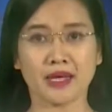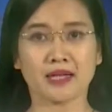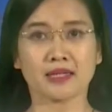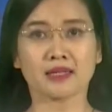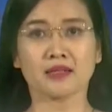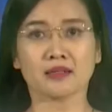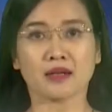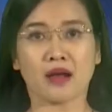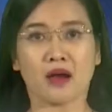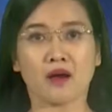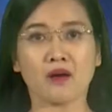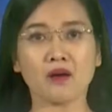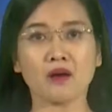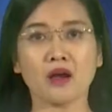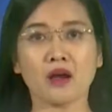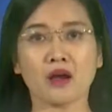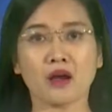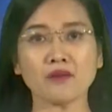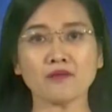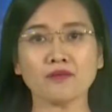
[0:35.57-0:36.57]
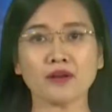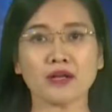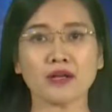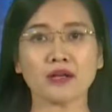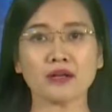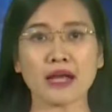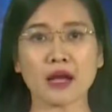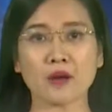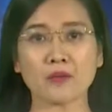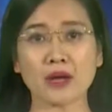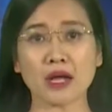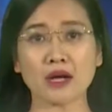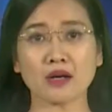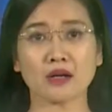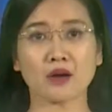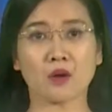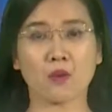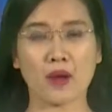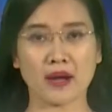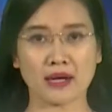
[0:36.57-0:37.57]
Từ đó, góp phần nâng cao năng
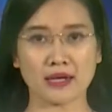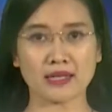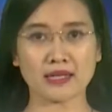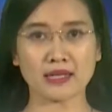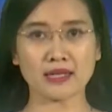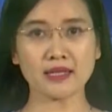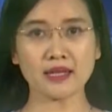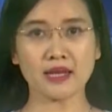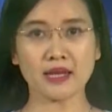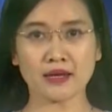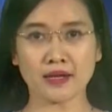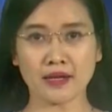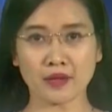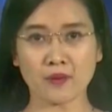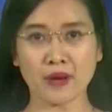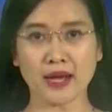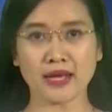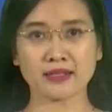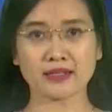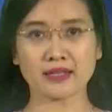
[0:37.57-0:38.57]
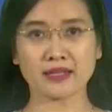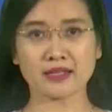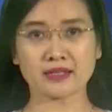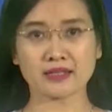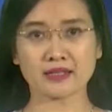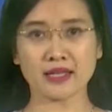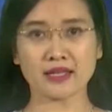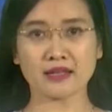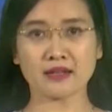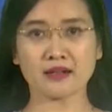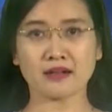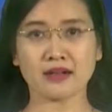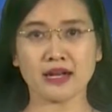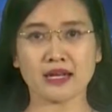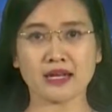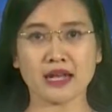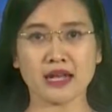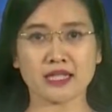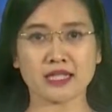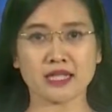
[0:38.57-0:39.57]
lực quản lý, điều hành, xây dựng
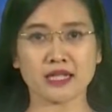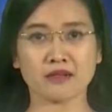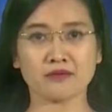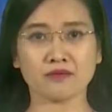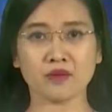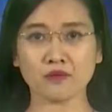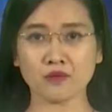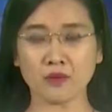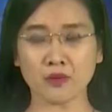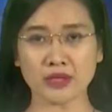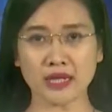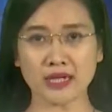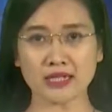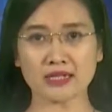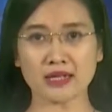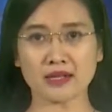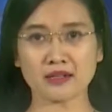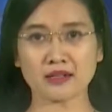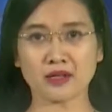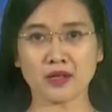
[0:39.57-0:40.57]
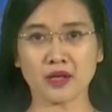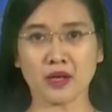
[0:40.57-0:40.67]
nền hành chính phục vụ nhân dân,